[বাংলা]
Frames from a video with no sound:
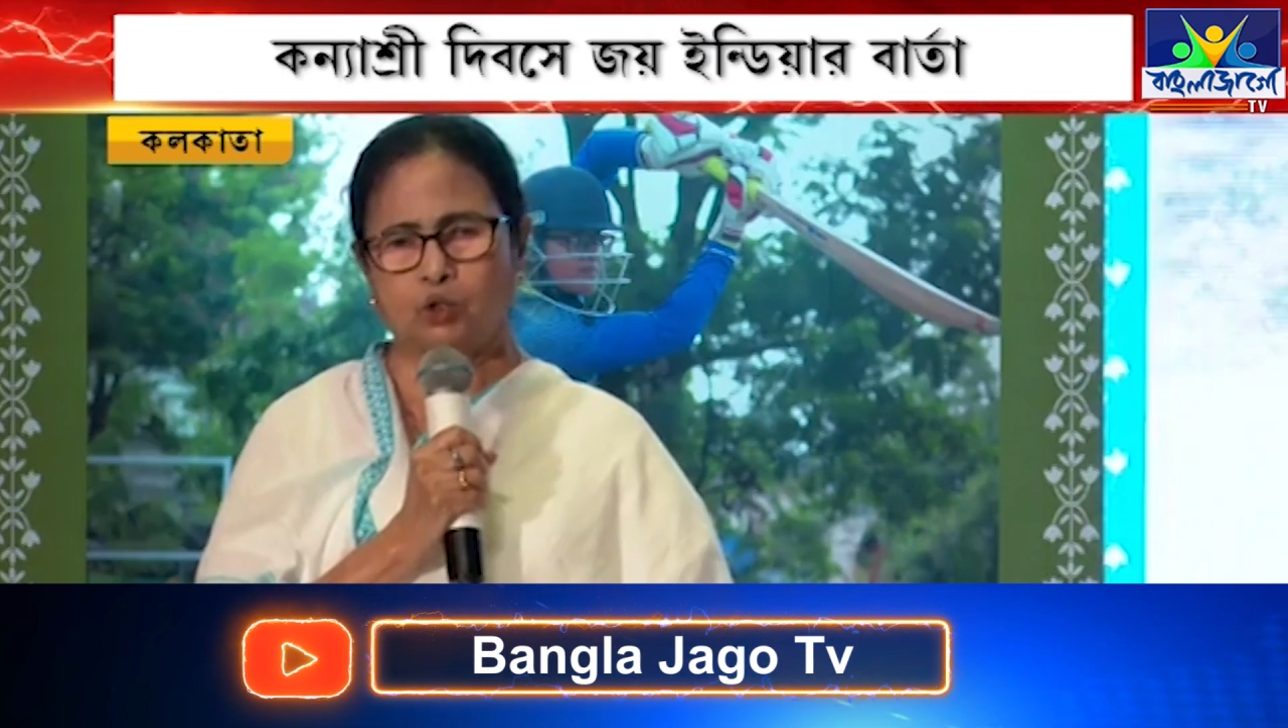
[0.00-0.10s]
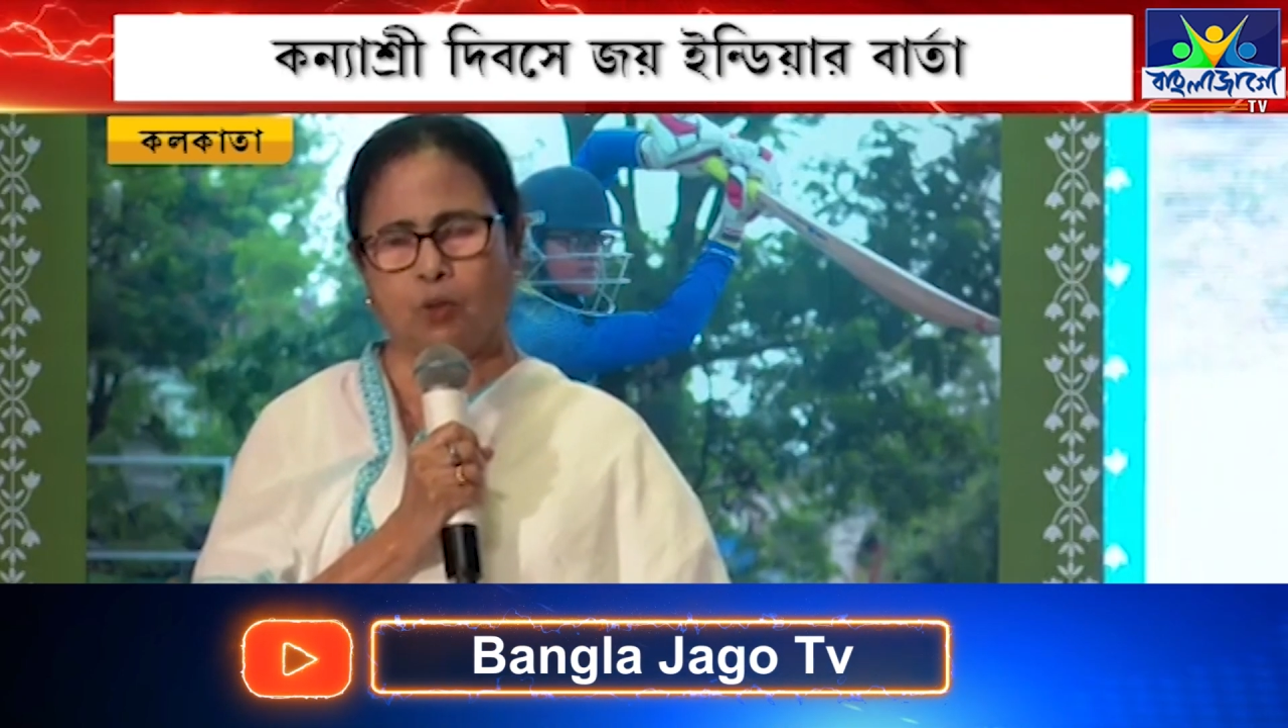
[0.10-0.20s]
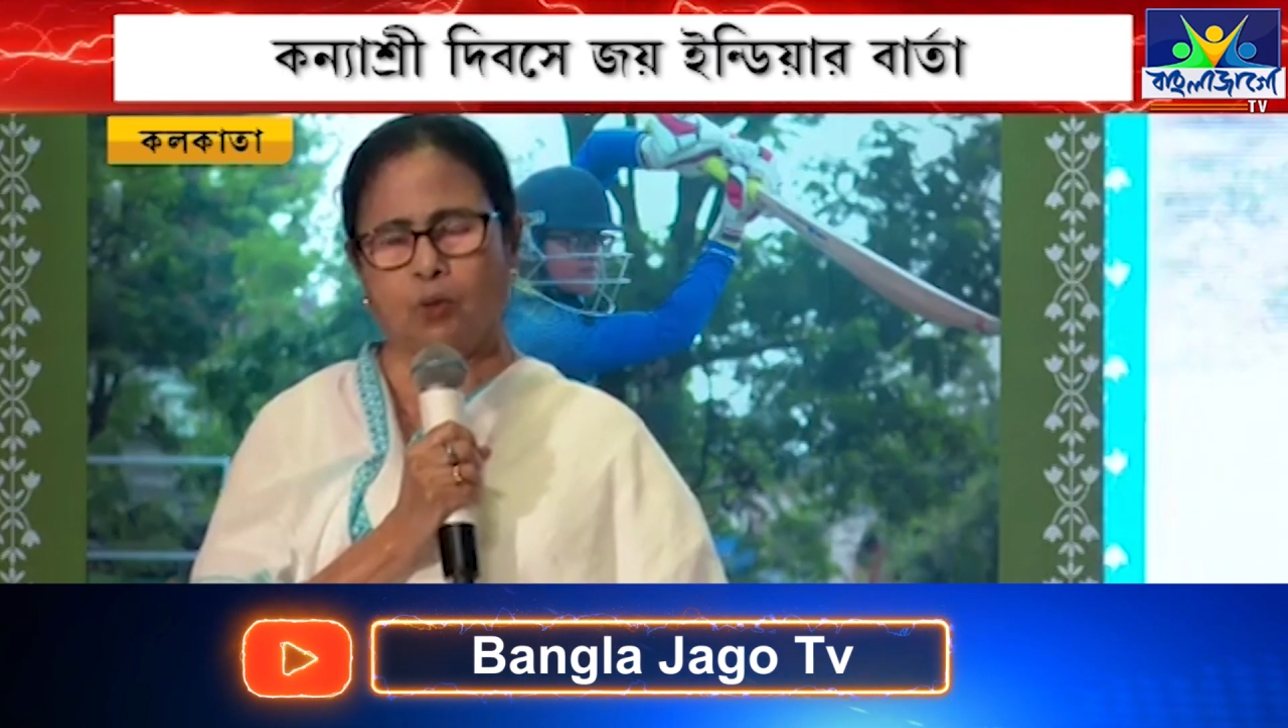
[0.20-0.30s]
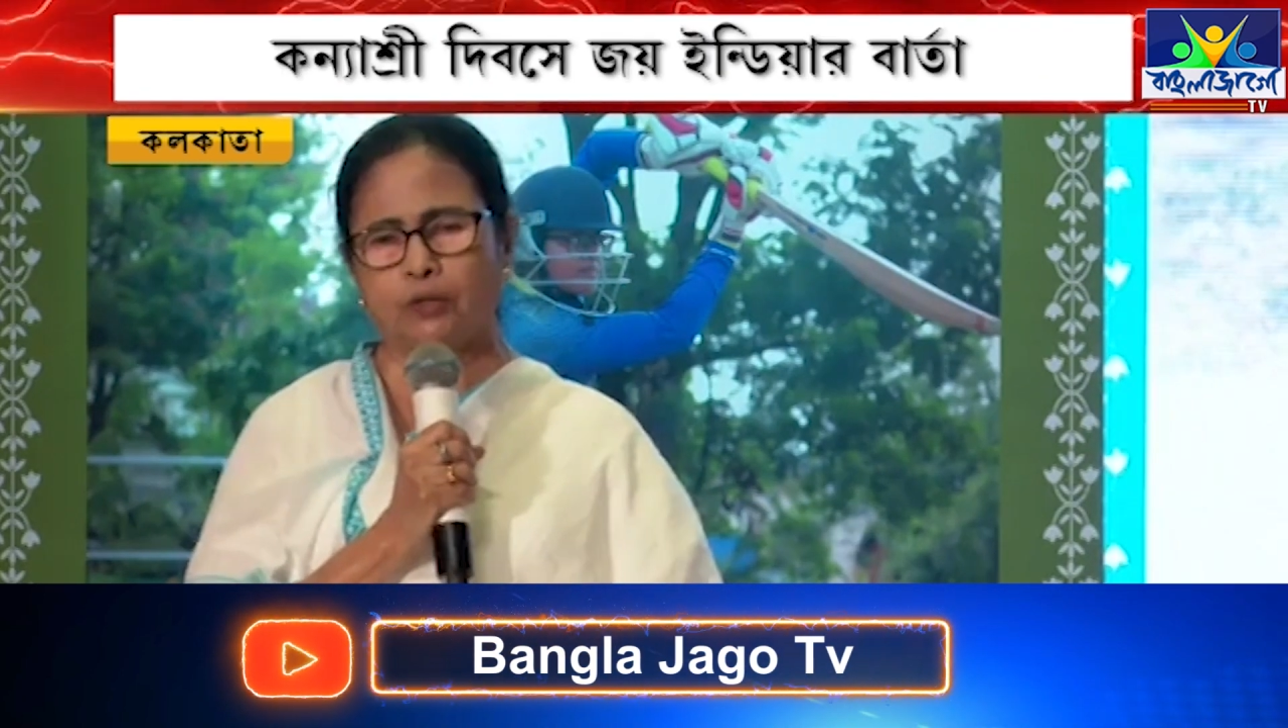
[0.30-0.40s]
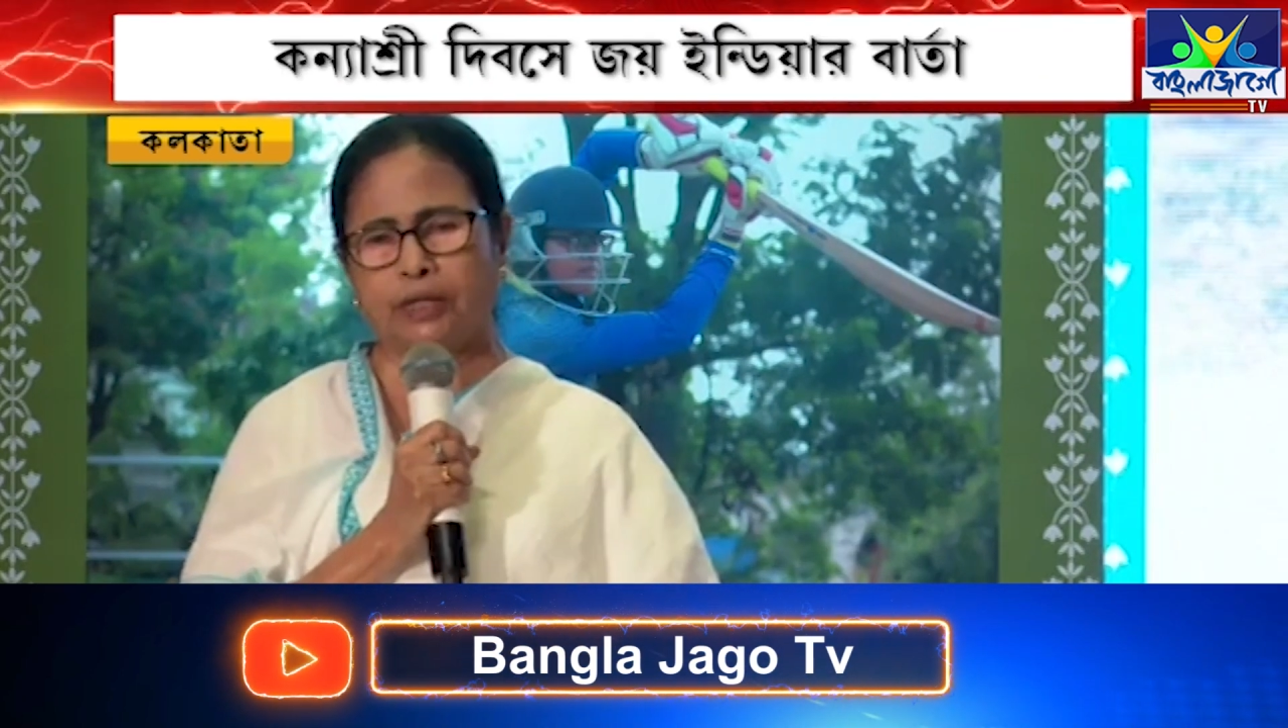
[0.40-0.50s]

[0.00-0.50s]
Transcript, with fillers: চমক